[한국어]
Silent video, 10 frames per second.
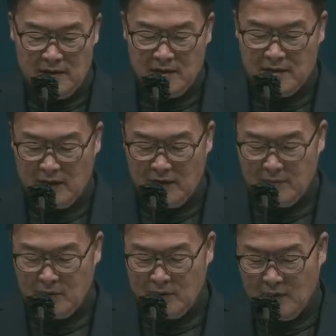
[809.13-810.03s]
그
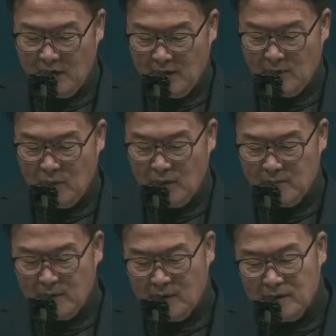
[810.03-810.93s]
사람은
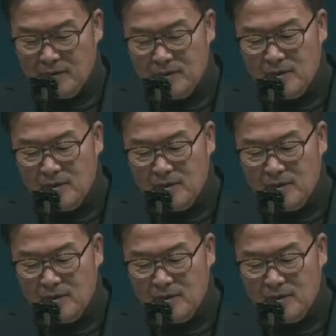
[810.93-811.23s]
행복합니다.